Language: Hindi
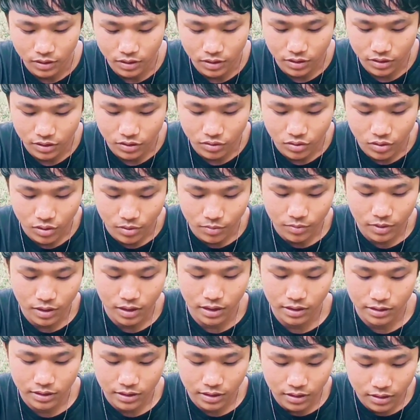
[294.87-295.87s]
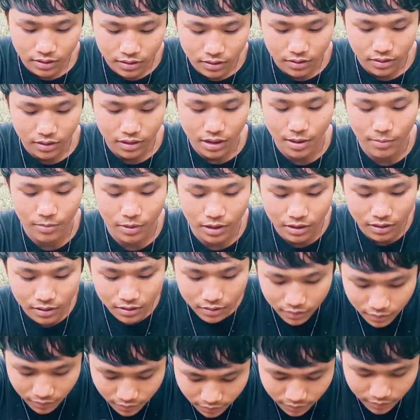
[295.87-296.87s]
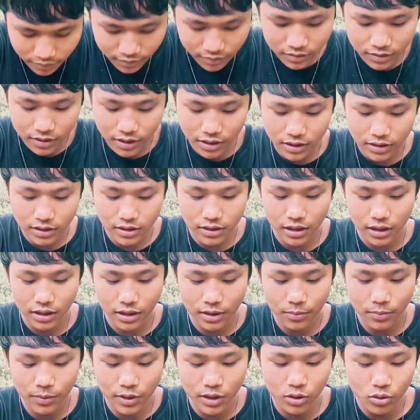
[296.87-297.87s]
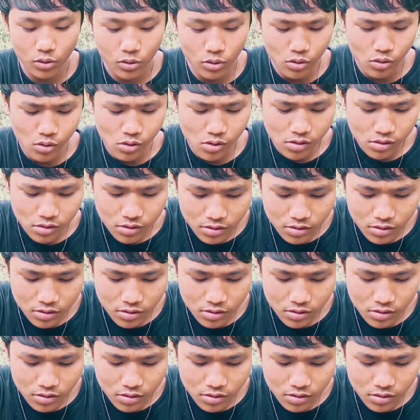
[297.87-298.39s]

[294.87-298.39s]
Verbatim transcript: इसको भी ऐसे कवर दे दिया रे बीरू